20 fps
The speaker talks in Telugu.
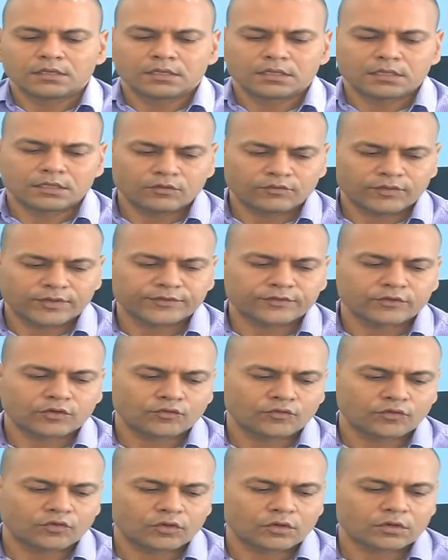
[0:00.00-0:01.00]
ఈ వన్
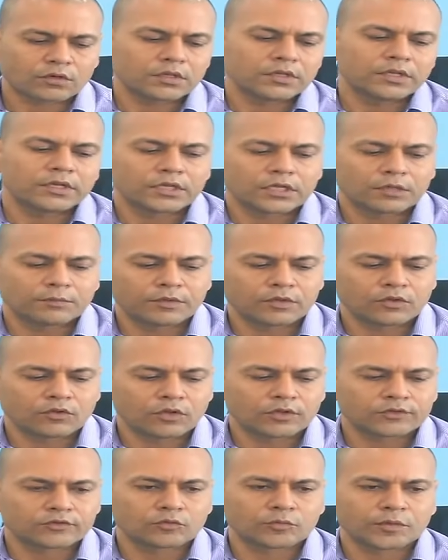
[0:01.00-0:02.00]
జీరో ఫోర్ ఇన్కమింగ్
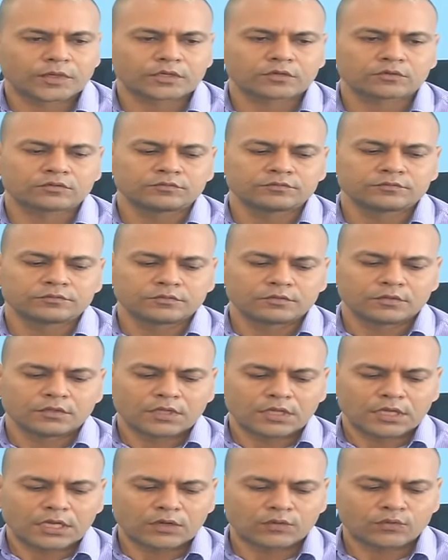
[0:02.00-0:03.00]
కాల్స్తో పాటు
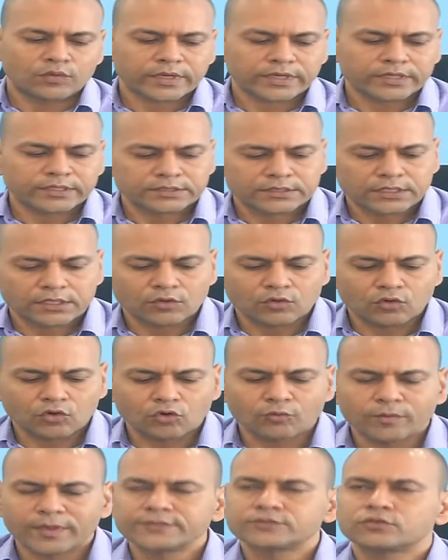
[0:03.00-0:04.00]
ఎవరైతే
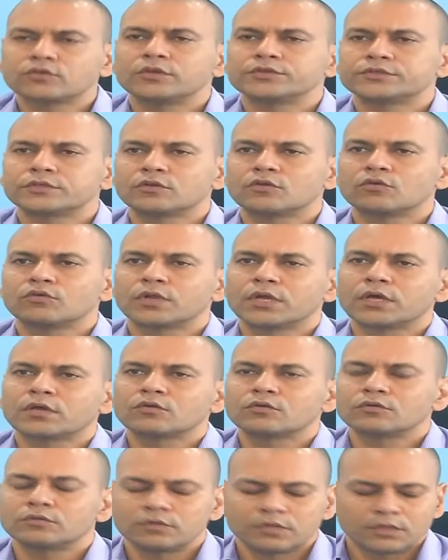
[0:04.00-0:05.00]
హోమ్ ఐసోలేషన్లో
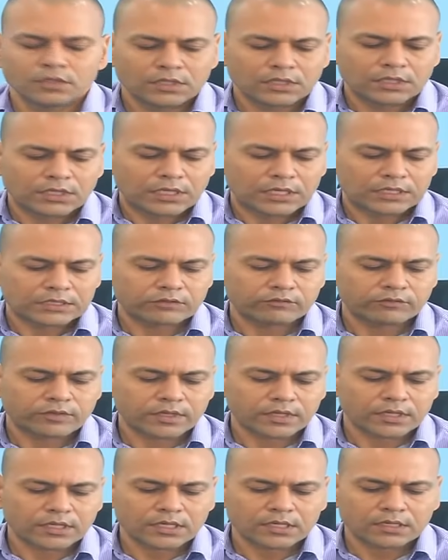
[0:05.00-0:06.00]
ఉన్నారో
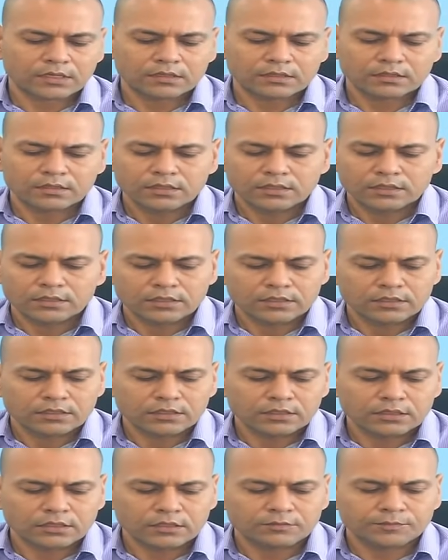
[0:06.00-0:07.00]
అదేవిధంగా
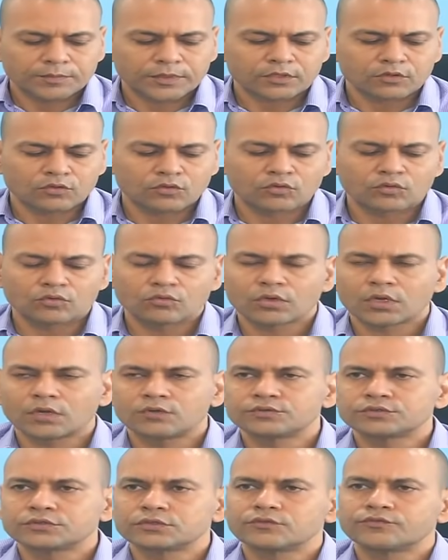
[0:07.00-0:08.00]
ఈ పదకొండు
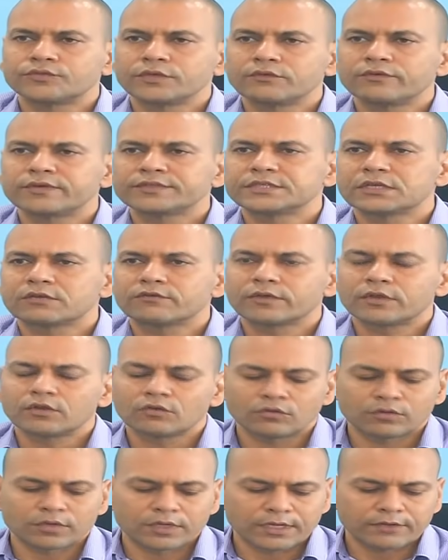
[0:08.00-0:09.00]
రౌండ్స్ ఫీవర్
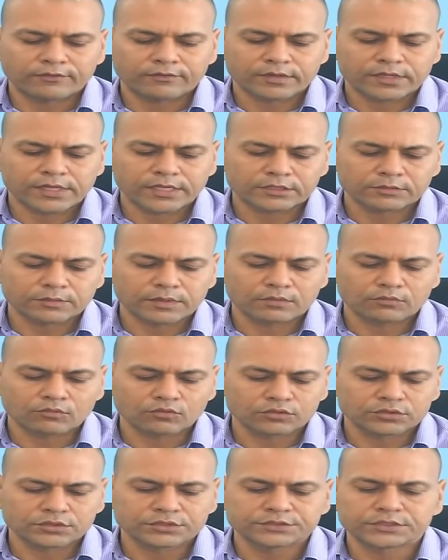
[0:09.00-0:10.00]
సర్వేలో ఎవరిని అయితే మనం
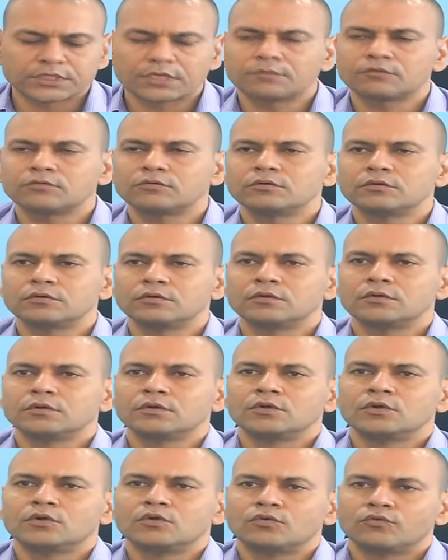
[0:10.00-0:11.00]
గుర్తించాము
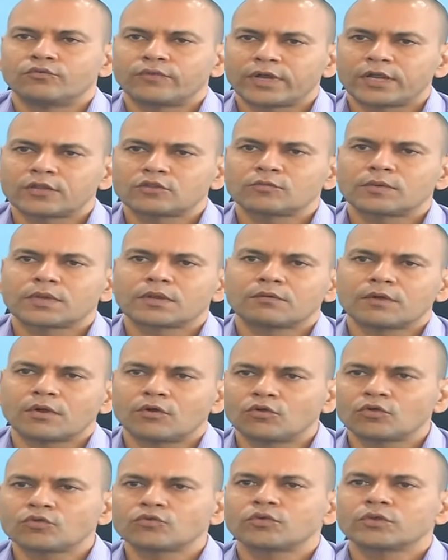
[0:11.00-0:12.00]
వాళ్ళతో మనం
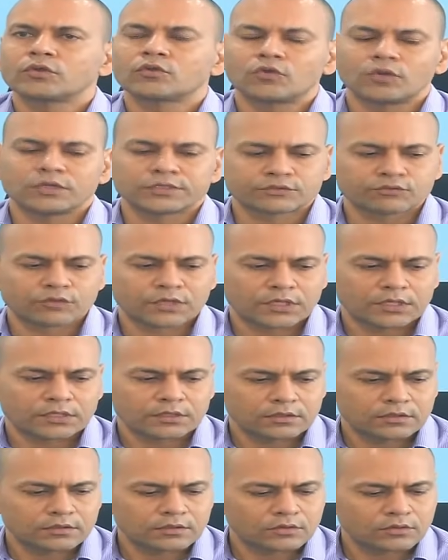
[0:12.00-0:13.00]
అవుట్ గోయింగ్ కాల్స్ కూడా
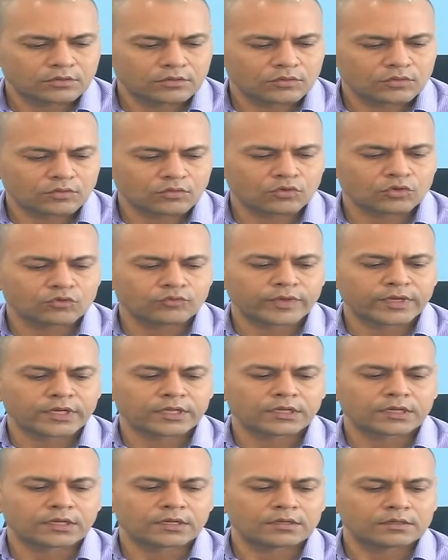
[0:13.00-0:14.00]

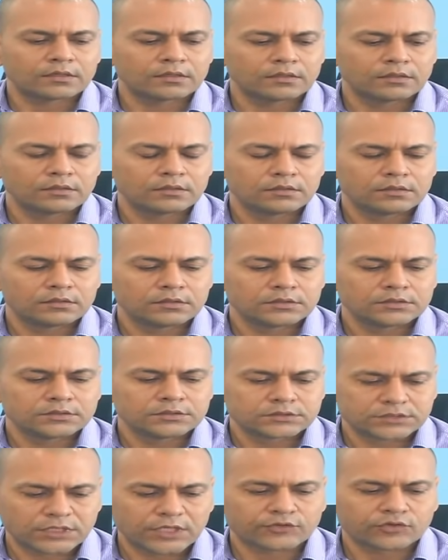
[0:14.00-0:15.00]
రోజువారీగా
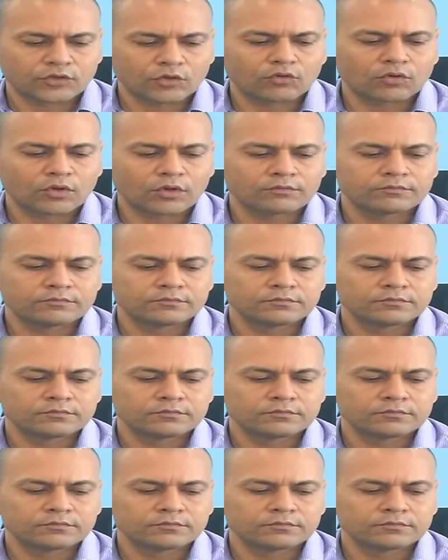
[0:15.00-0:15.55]
చేస్తూ ఉన్నాం